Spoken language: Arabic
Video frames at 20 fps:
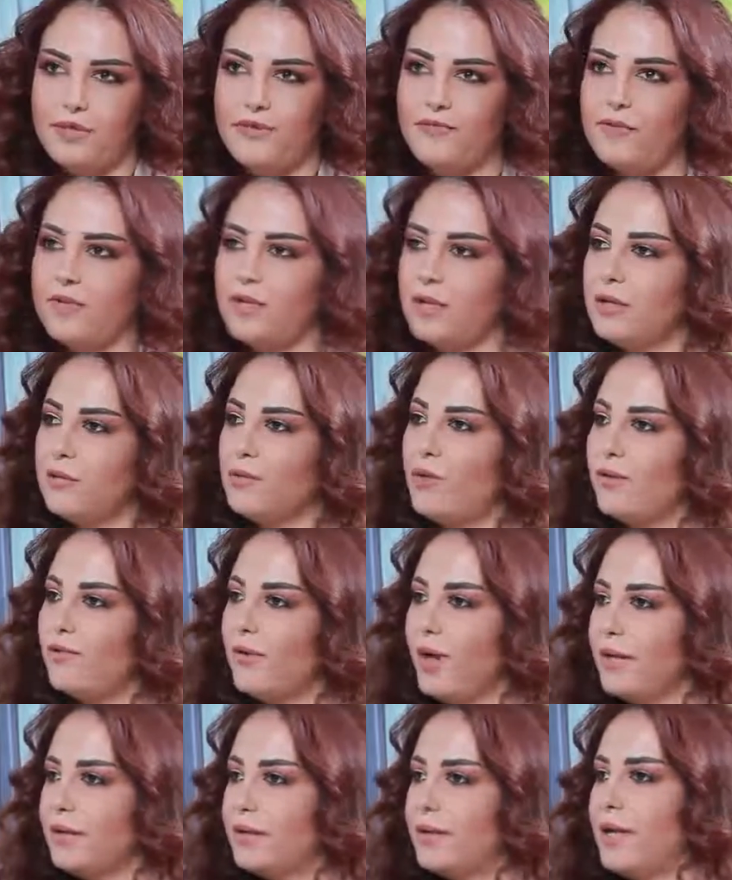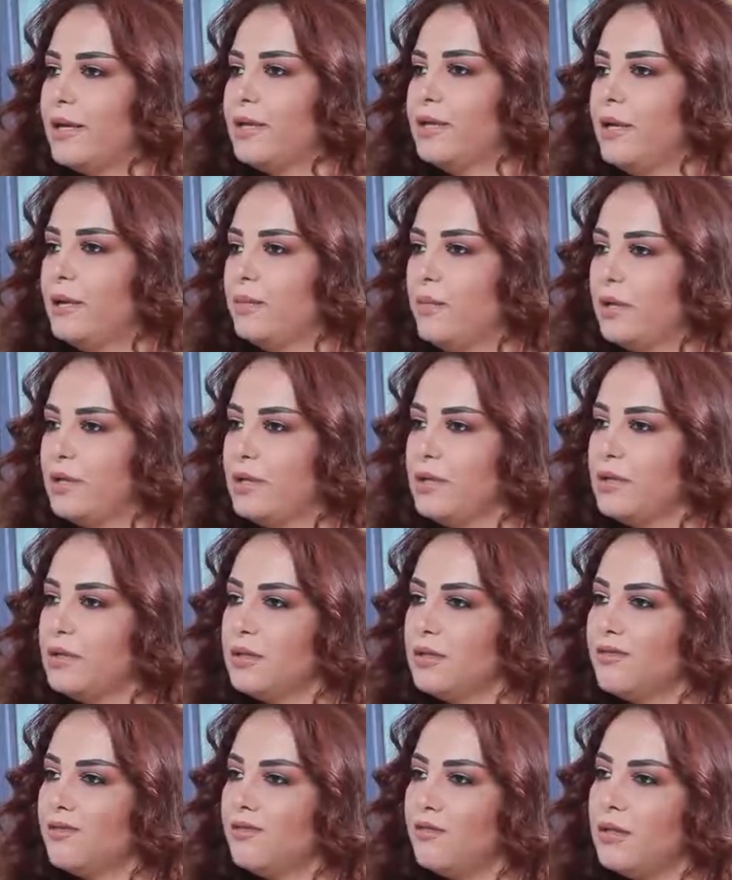كيف فينا نوقف حد هيدا
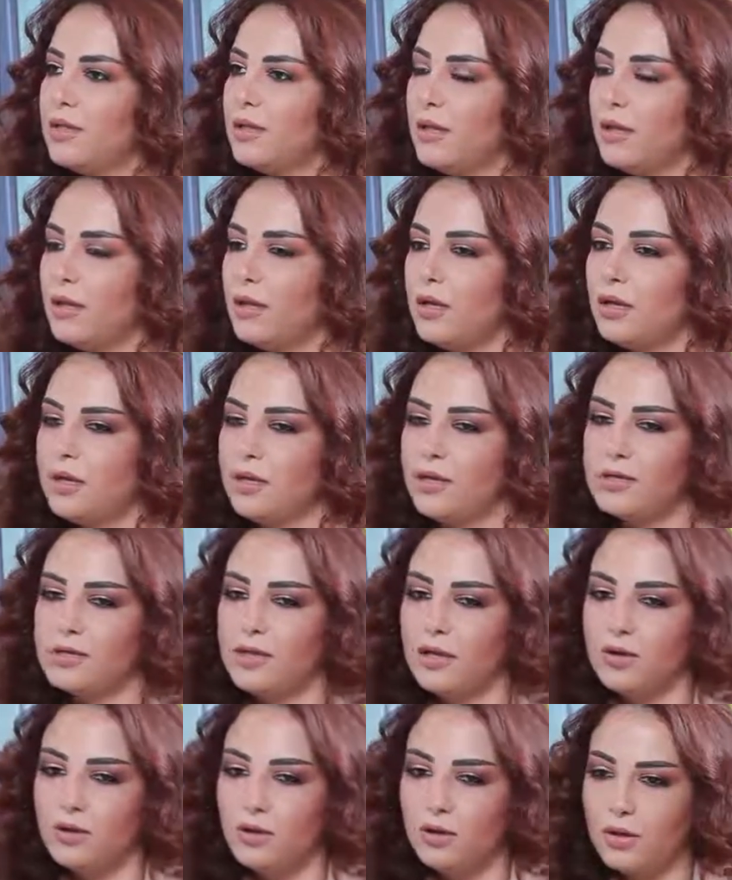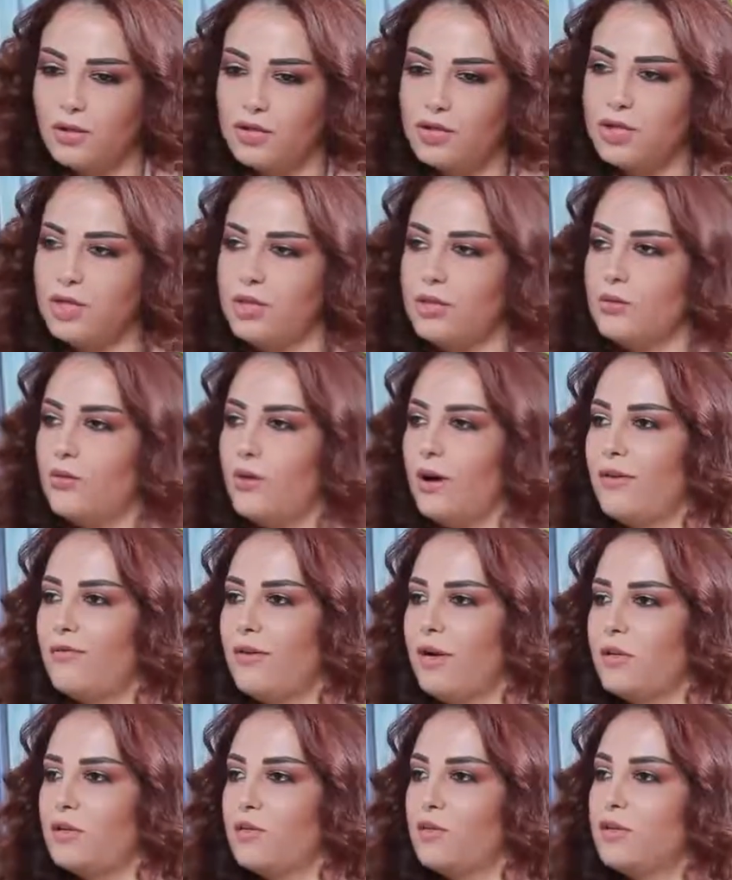المريض كيف فينا سايكولوجيكلي آه،
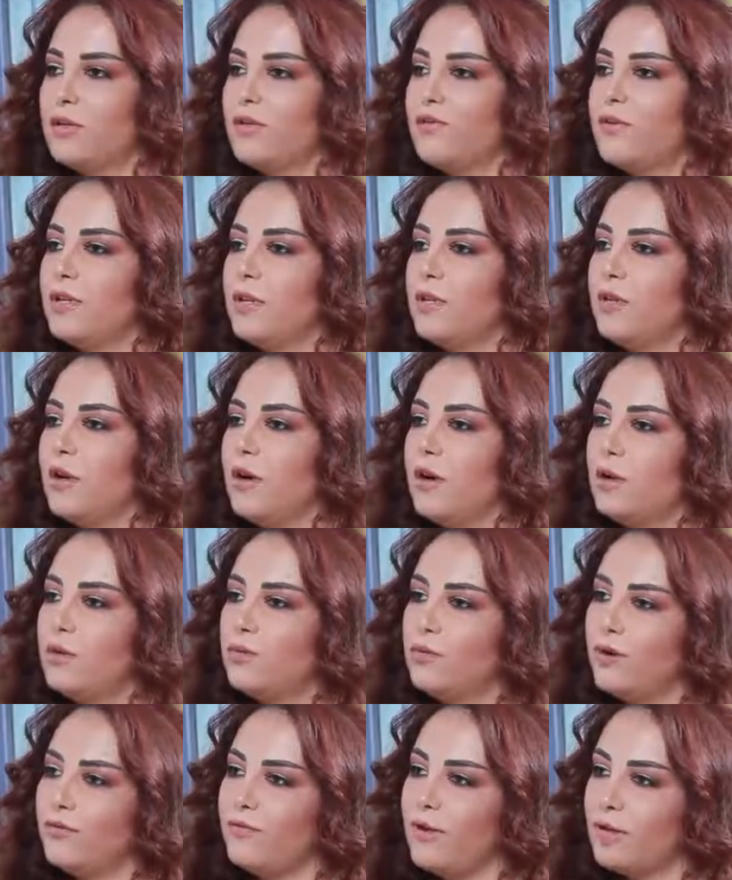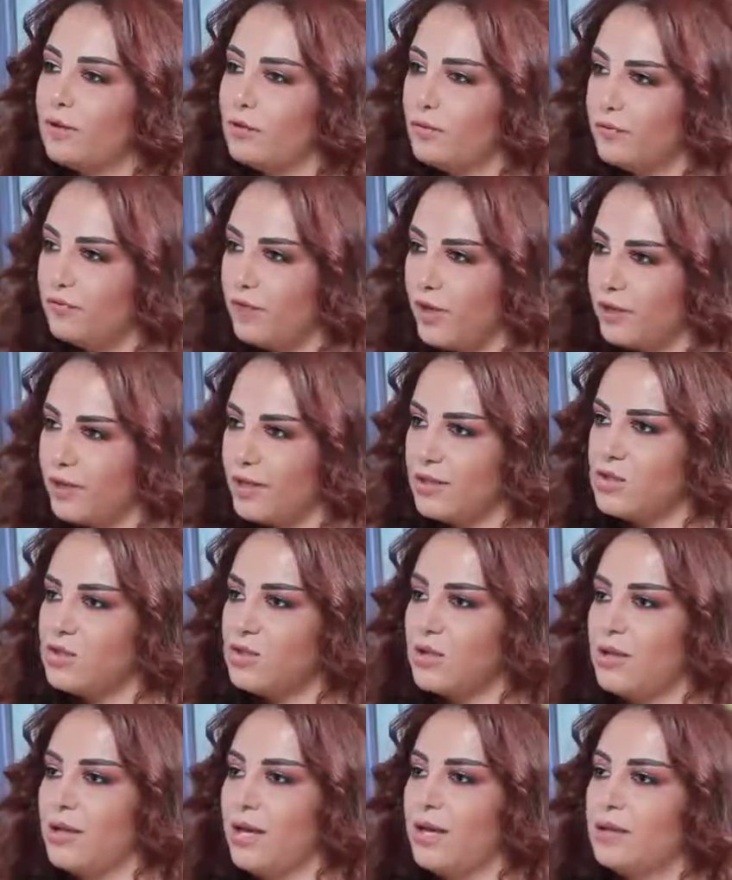نوقف حده كيف فينا نوقف حده
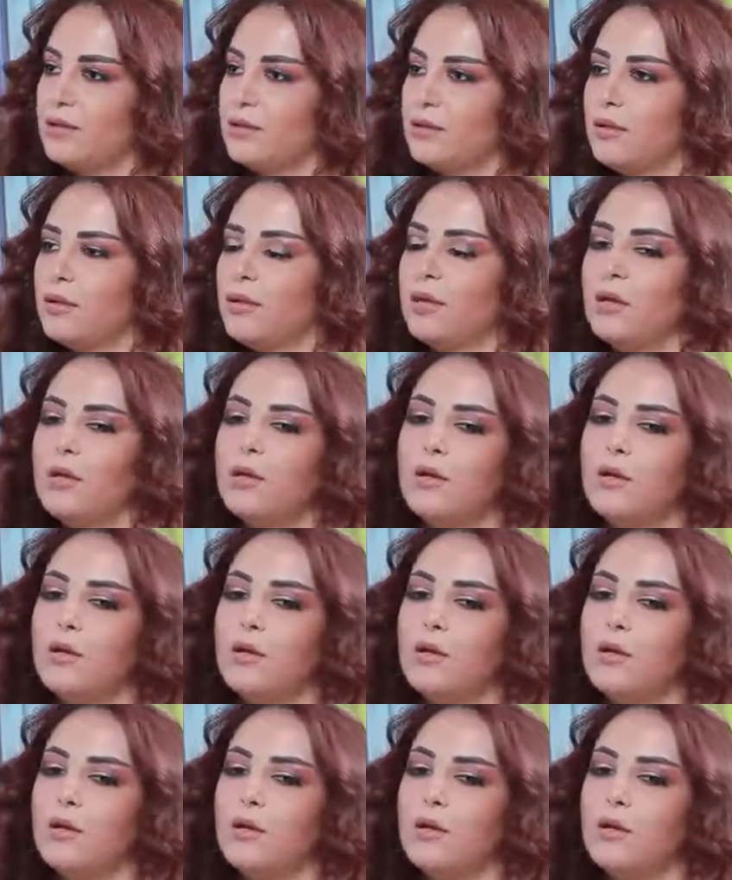فاينانشلي حتى